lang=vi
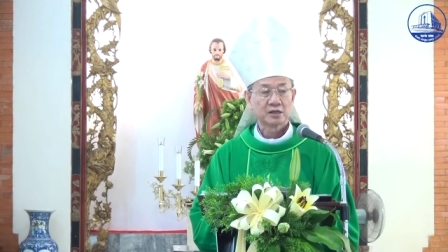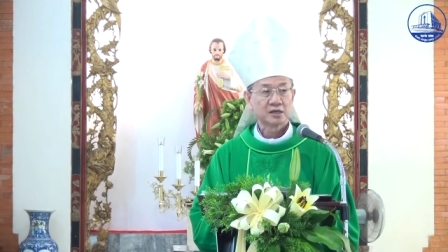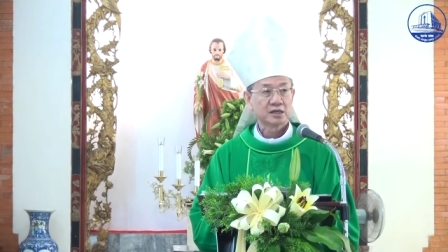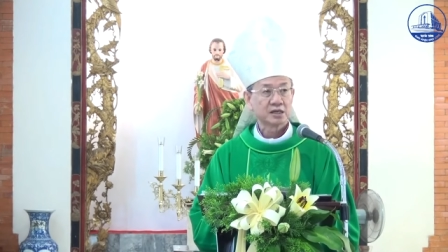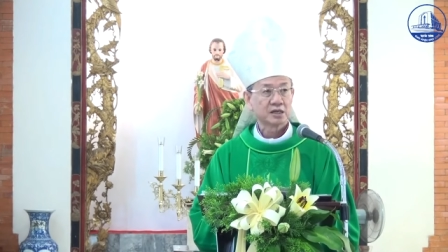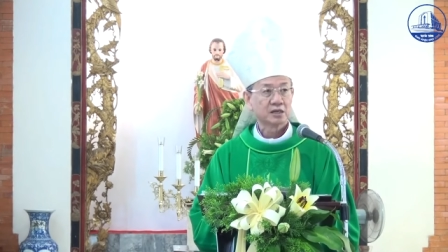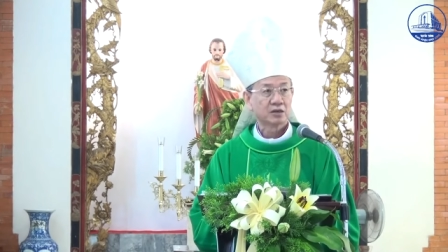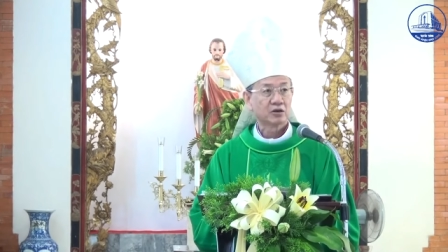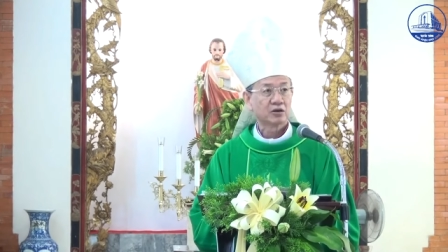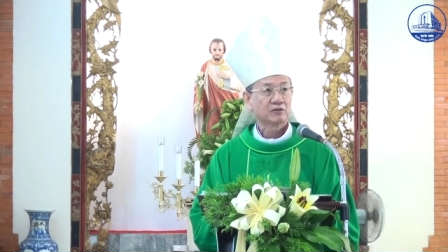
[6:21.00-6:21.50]

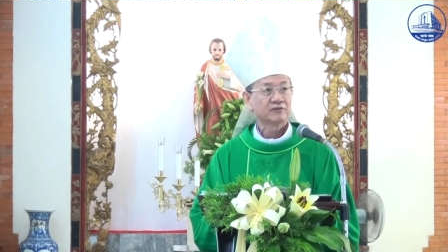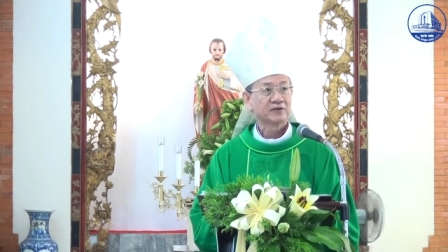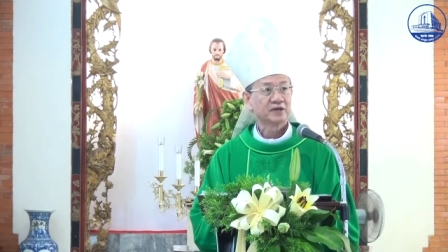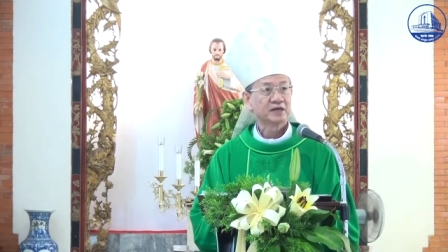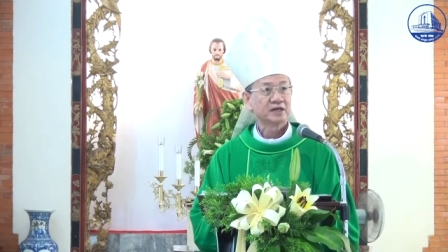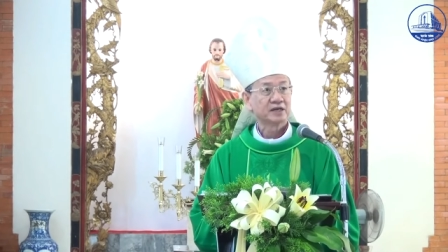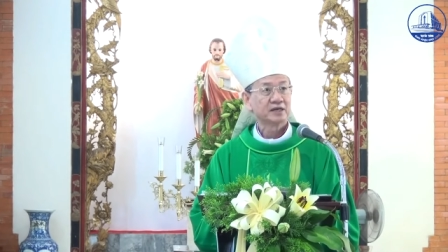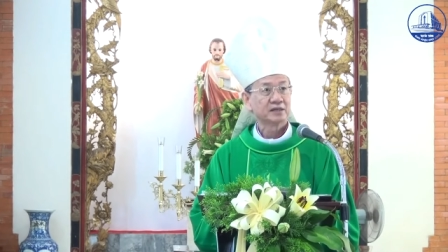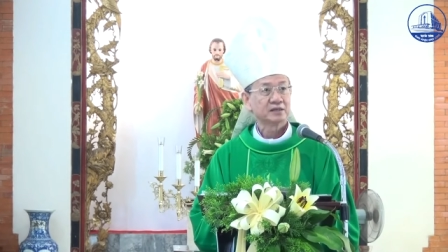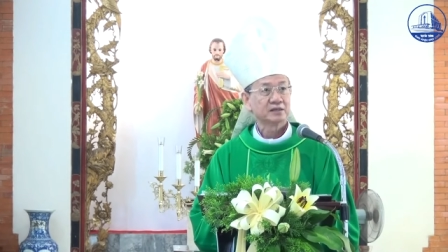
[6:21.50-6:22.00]
nói
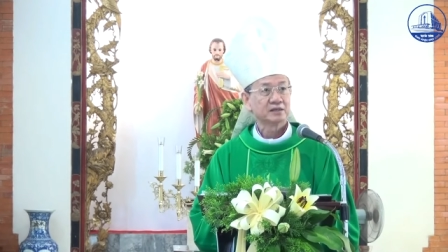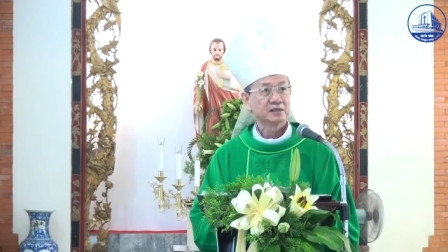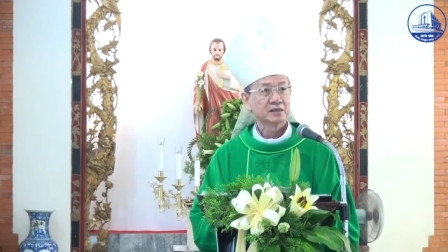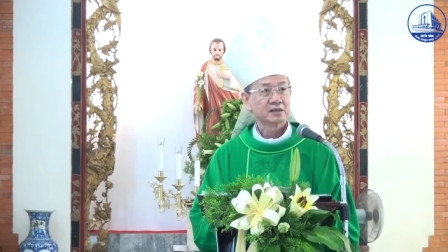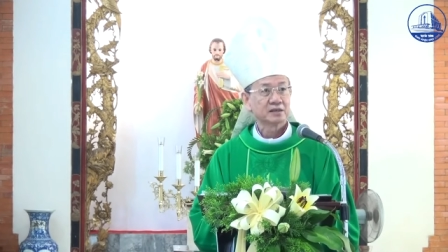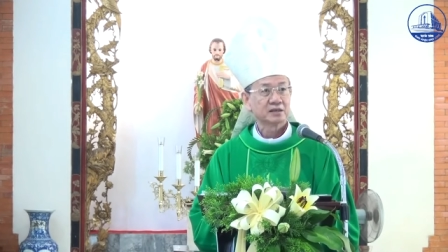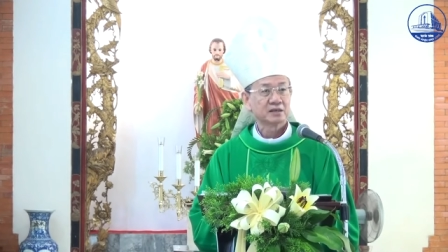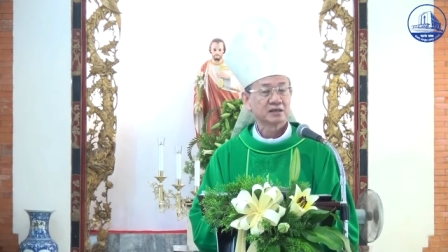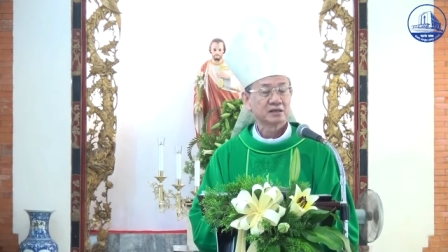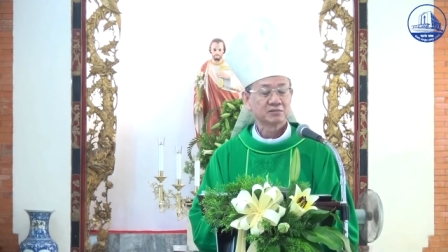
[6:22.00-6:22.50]
về
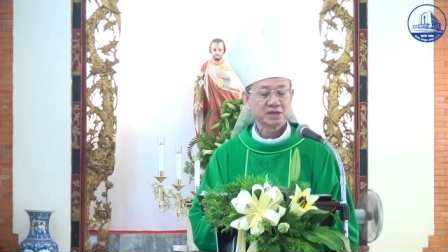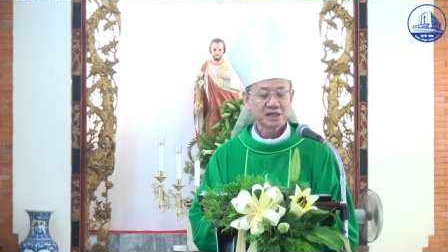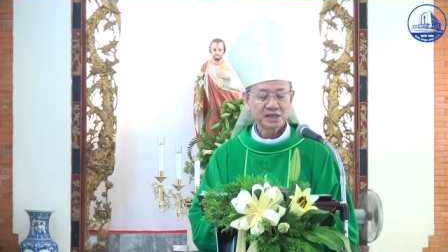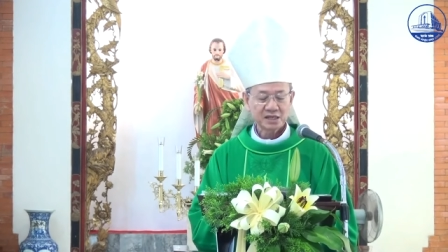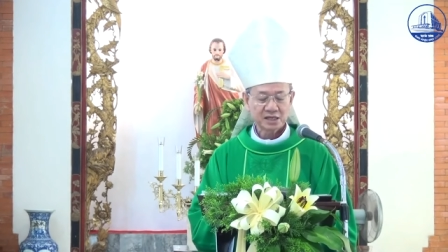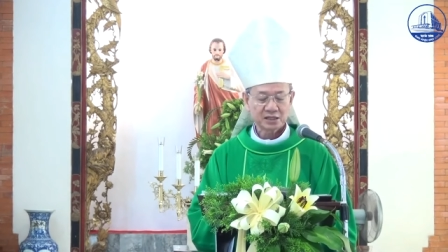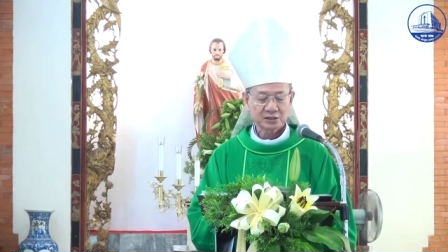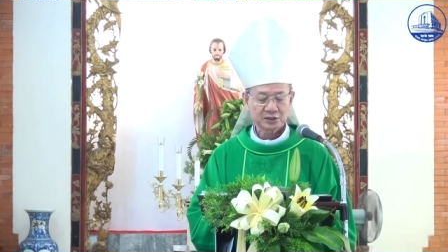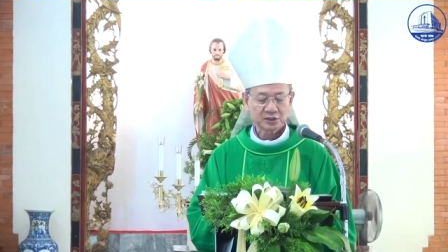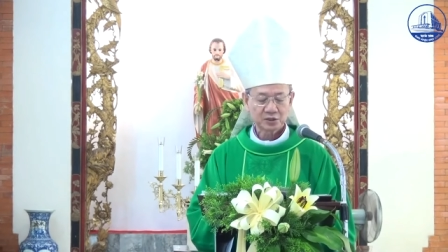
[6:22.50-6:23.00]
thì bánh
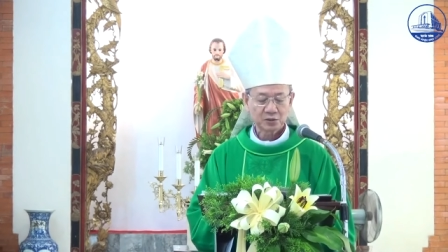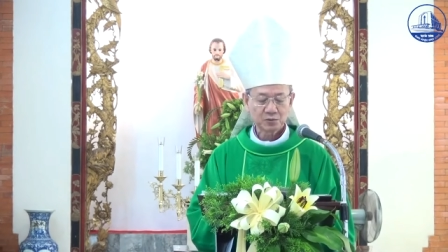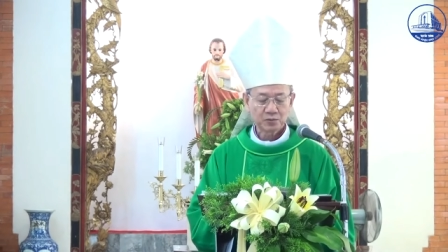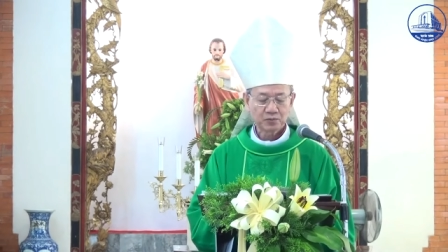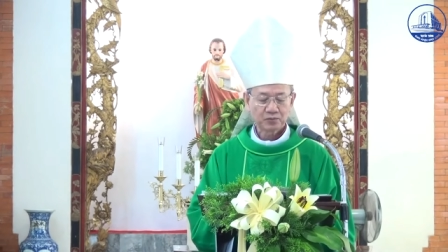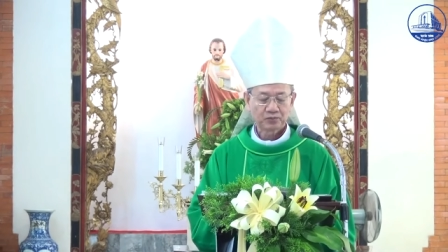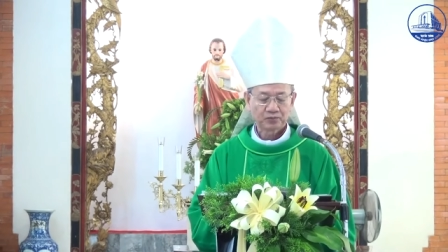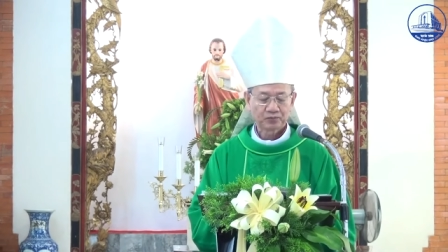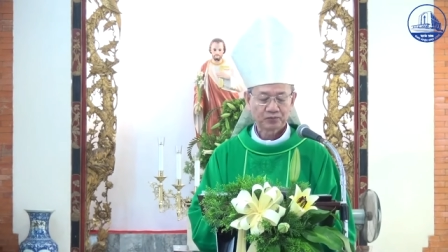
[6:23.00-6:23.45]
hàng sống